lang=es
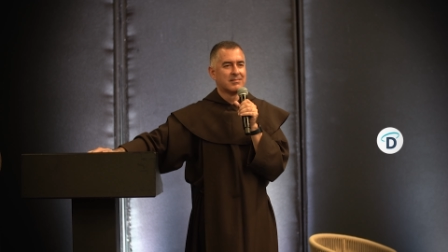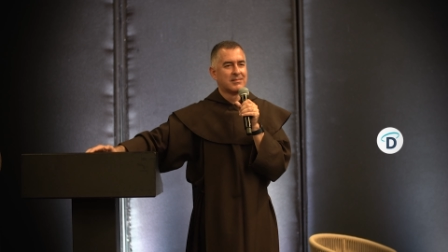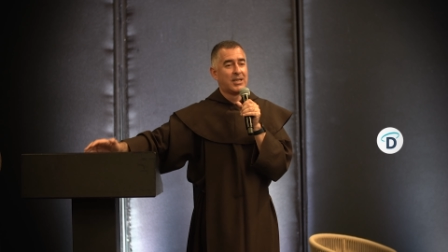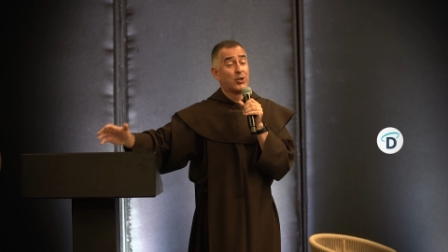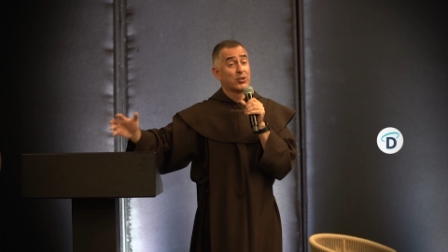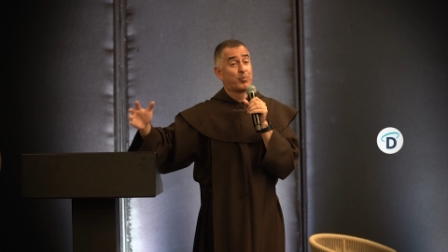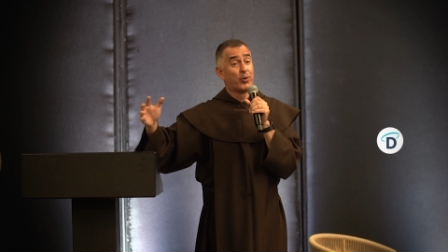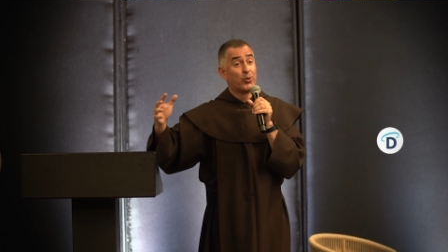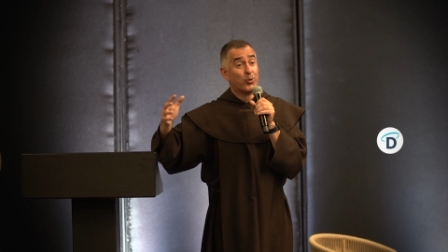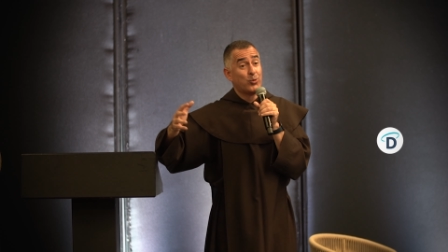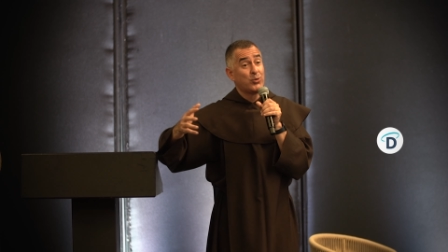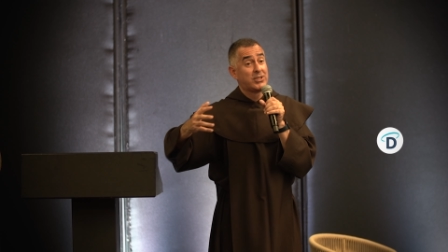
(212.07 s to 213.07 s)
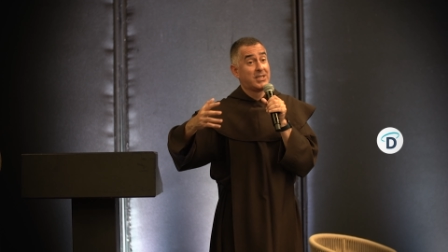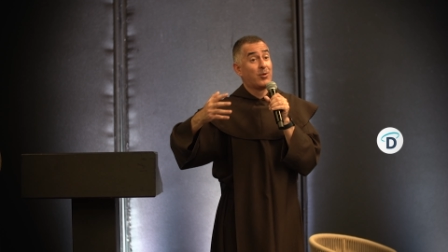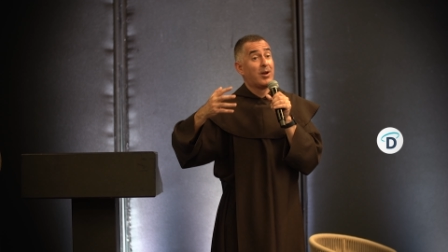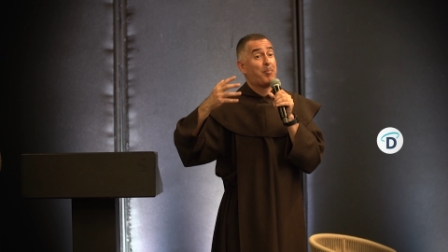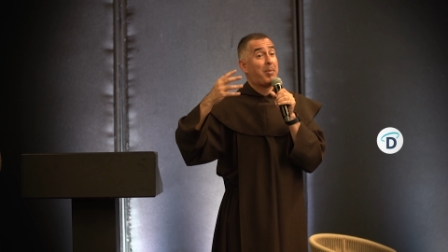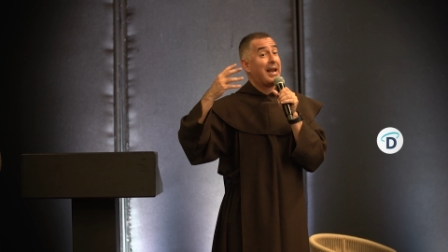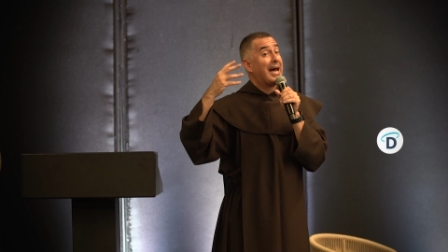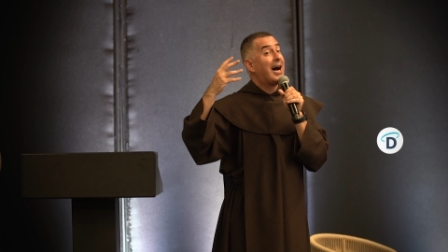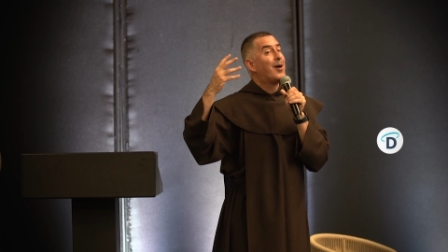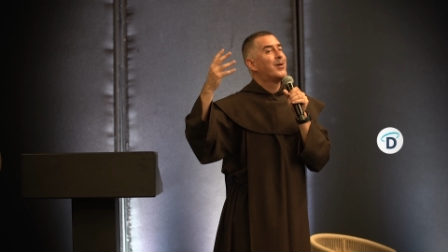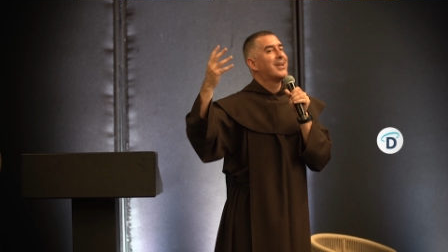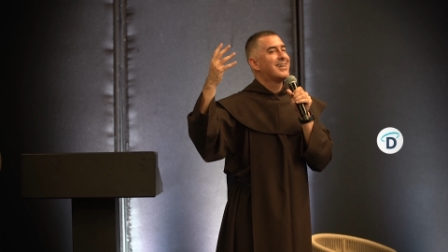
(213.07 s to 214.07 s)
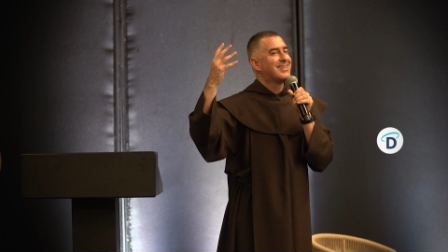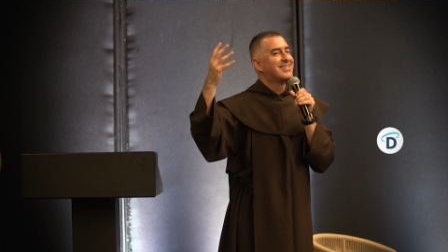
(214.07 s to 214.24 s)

Y nos pronuncia una palabra.